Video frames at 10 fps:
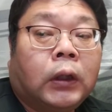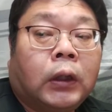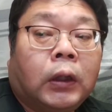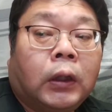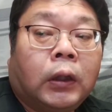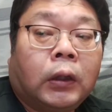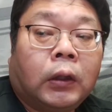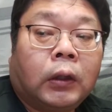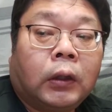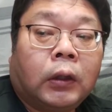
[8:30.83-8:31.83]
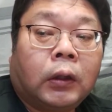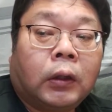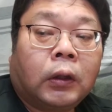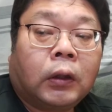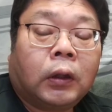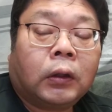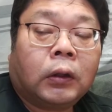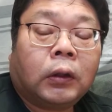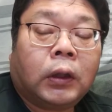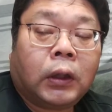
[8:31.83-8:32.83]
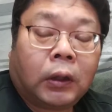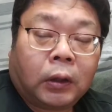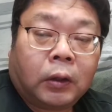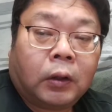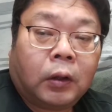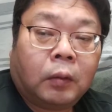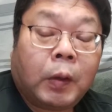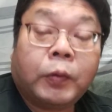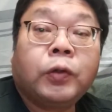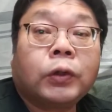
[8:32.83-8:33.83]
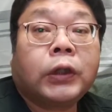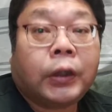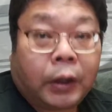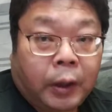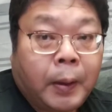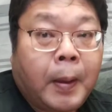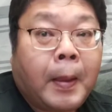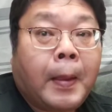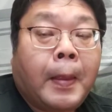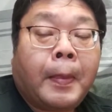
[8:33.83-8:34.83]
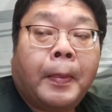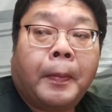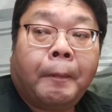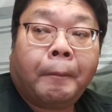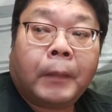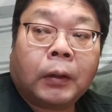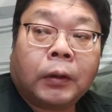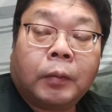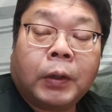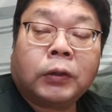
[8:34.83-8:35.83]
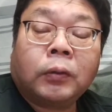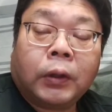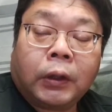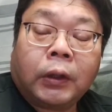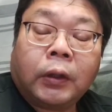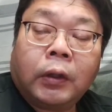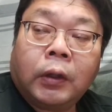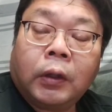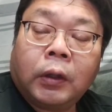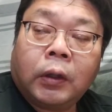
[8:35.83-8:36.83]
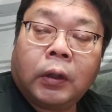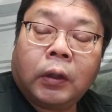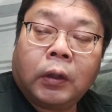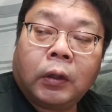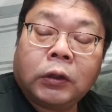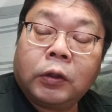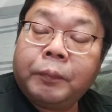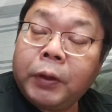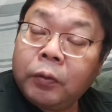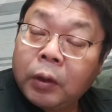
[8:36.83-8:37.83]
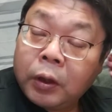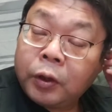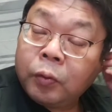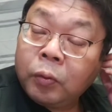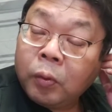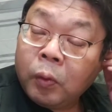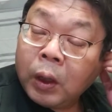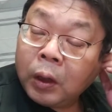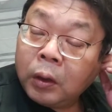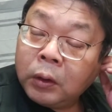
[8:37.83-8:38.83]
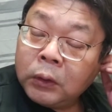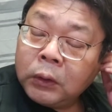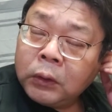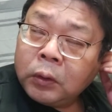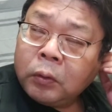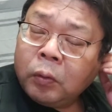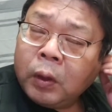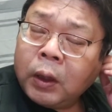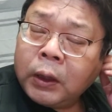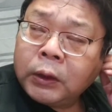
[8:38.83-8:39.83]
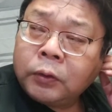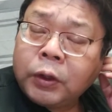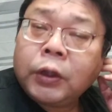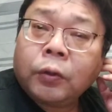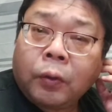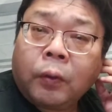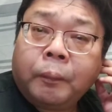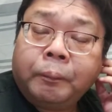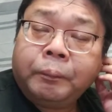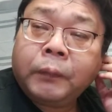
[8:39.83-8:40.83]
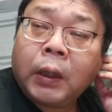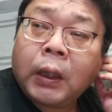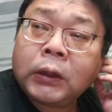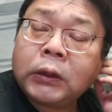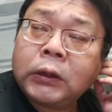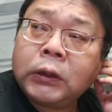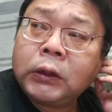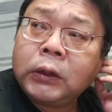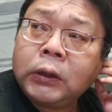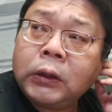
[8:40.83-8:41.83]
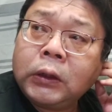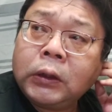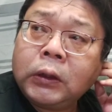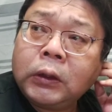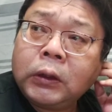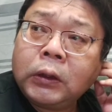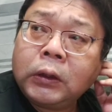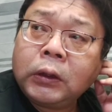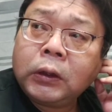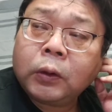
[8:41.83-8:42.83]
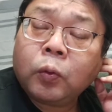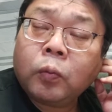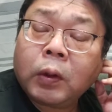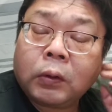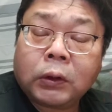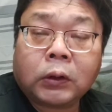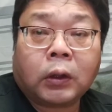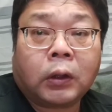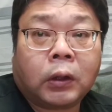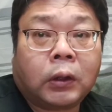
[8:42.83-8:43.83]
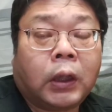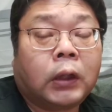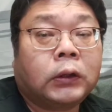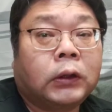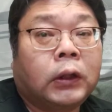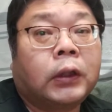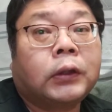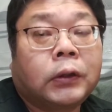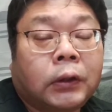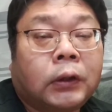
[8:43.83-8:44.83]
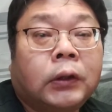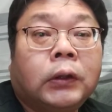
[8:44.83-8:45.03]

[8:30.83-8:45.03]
えー、買って、まあ、Windows 10で買ってますので、えー、CPU がね、4コア Core i3 の8250でしたっけ第8世代ですね。